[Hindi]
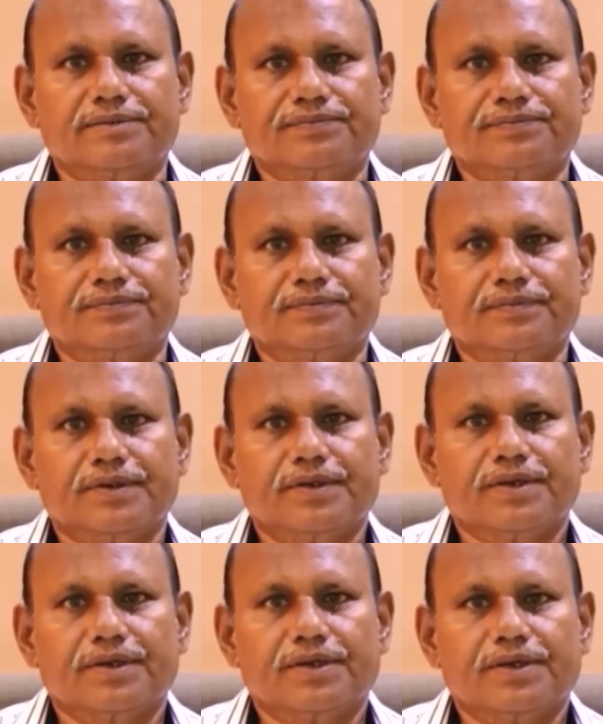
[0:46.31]
थी
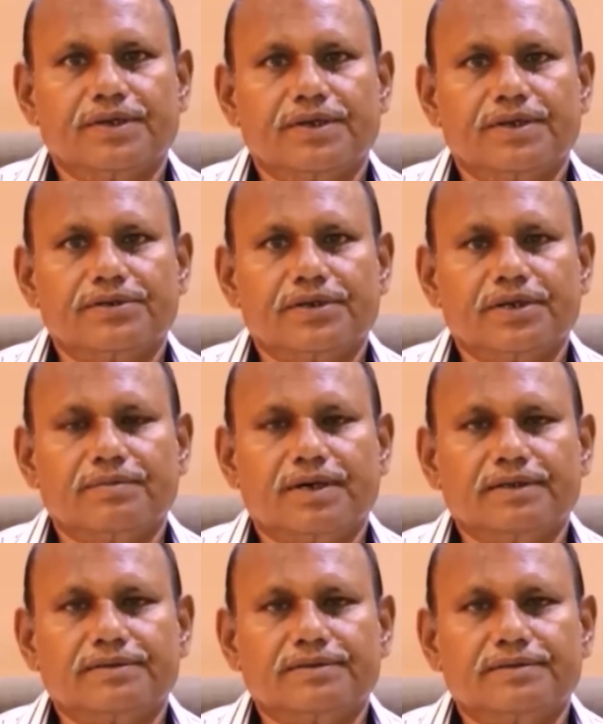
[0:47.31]
इसके
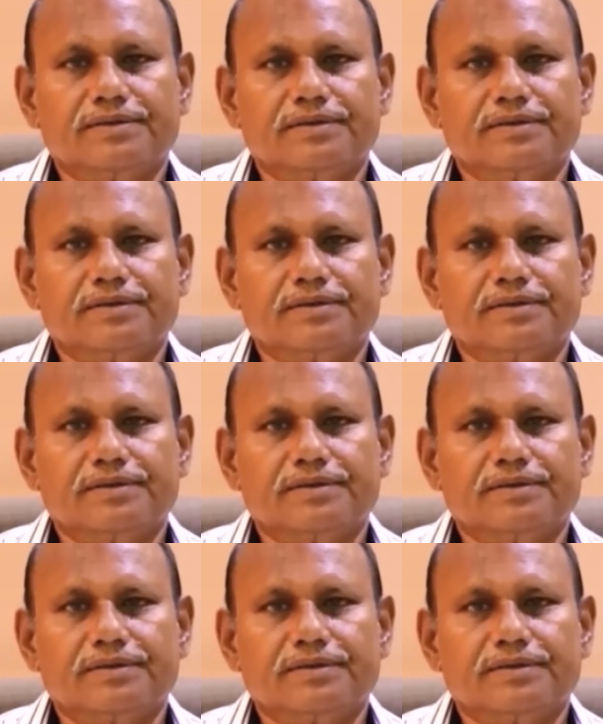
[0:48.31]
बाद